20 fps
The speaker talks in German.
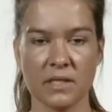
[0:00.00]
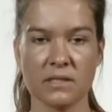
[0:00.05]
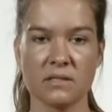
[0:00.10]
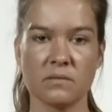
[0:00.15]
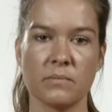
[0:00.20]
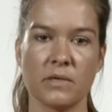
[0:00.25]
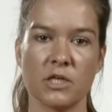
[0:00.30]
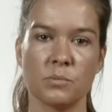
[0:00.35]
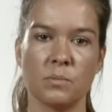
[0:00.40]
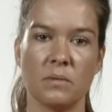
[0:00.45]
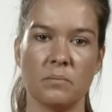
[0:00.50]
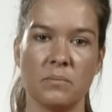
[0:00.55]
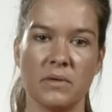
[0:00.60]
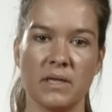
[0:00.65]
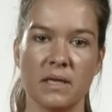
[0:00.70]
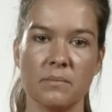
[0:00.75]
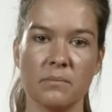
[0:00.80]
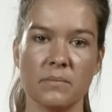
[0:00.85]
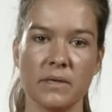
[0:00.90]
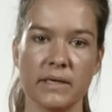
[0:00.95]
Zum Beispiel
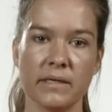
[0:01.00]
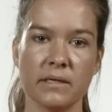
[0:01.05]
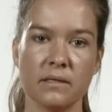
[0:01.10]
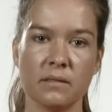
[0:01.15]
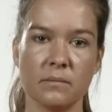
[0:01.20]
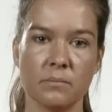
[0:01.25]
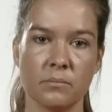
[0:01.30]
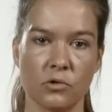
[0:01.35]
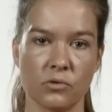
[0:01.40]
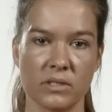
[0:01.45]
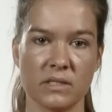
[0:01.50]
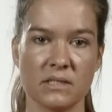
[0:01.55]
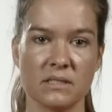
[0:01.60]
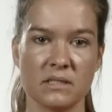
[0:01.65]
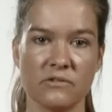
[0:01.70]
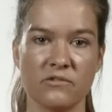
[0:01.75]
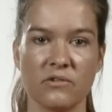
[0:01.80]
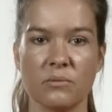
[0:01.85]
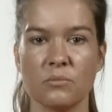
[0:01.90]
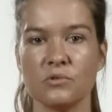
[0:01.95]
PMR,
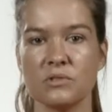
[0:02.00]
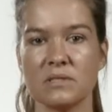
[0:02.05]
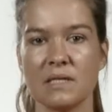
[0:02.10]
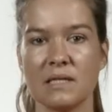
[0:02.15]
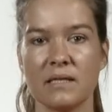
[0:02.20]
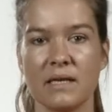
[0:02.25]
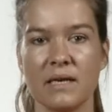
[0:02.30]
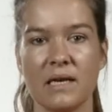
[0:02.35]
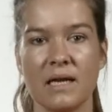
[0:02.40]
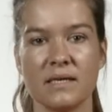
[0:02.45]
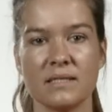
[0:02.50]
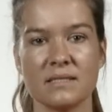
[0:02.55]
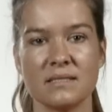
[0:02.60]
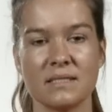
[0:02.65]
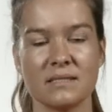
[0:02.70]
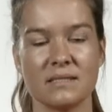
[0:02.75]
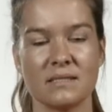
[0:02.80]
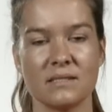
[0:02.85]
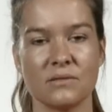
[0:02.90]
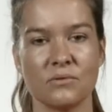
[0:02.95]
progressive
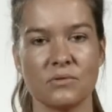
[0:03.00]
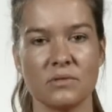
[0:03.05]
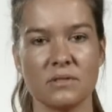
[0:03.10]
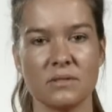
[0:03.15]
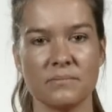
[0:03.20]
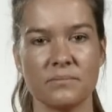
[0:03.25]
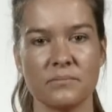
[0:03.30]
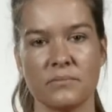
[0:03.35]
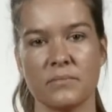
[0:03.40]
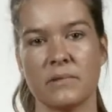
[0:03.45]
Muskelrelaxation.